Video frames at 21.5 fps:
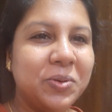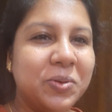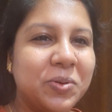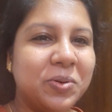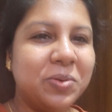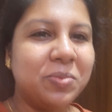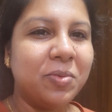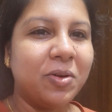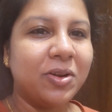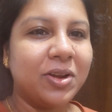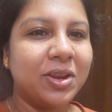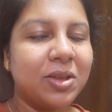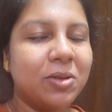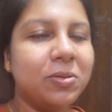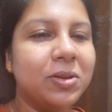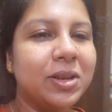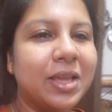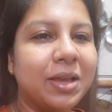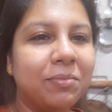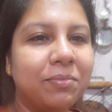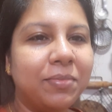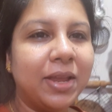গুড মর্নিং
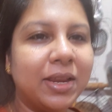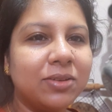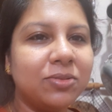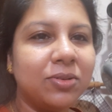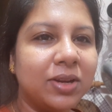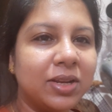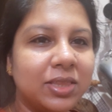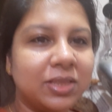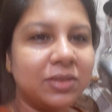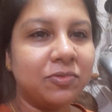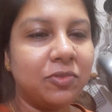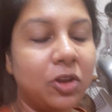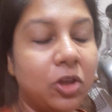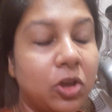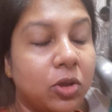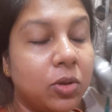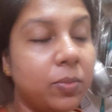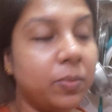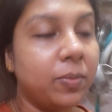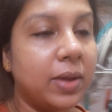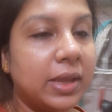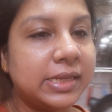ওয়েলকাম ব্যাক টু অ্যানাদার ব্লগ
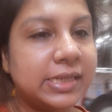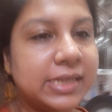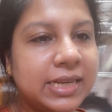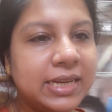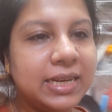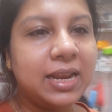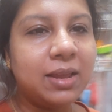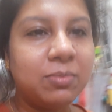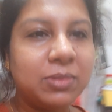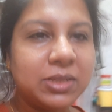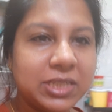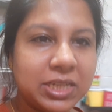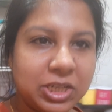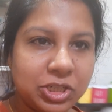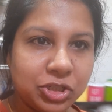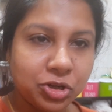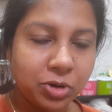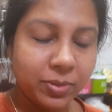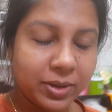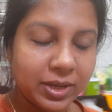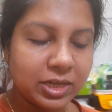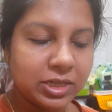অফ মাই চ্যানেল আমার চ্যানেল
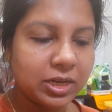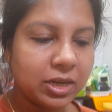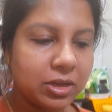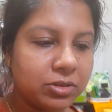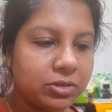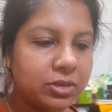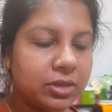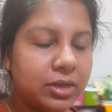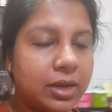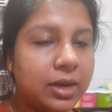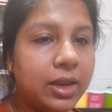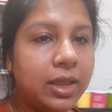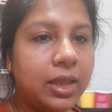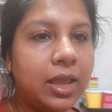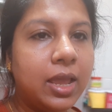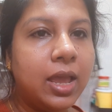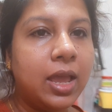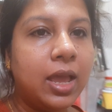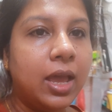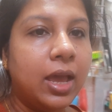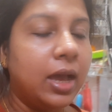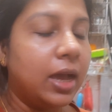সবাইকে স্বাগত জানাই
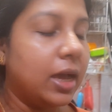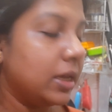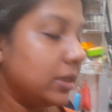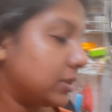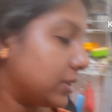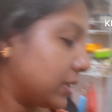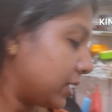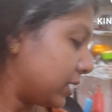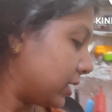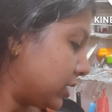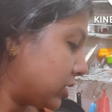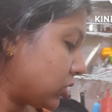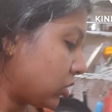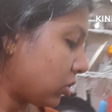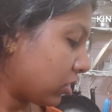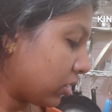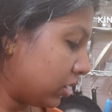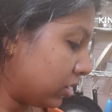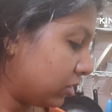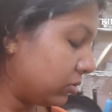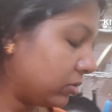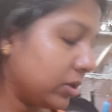আজকে
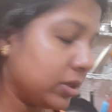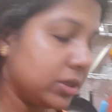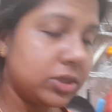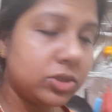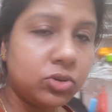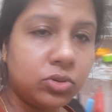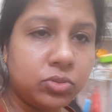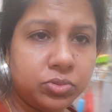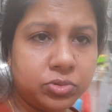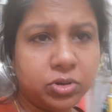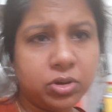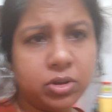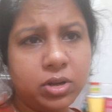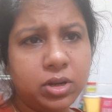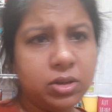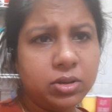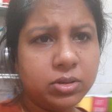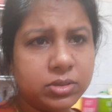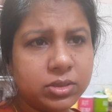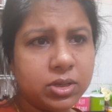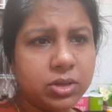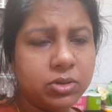সকালে উঠেছি খুব সকালে
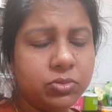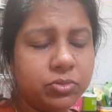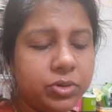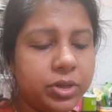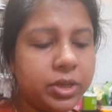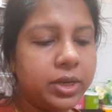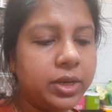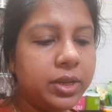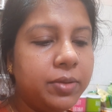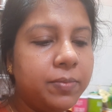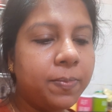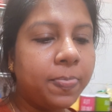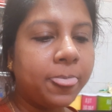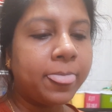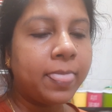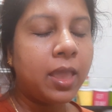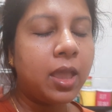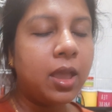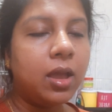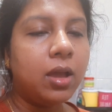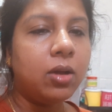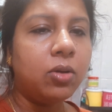আজকে উঠিনি
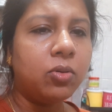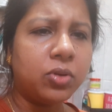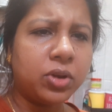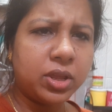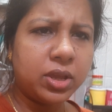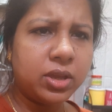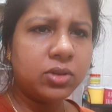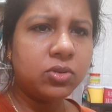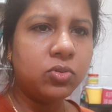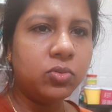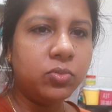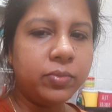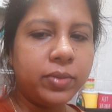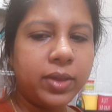অনেকে আগে ঘুম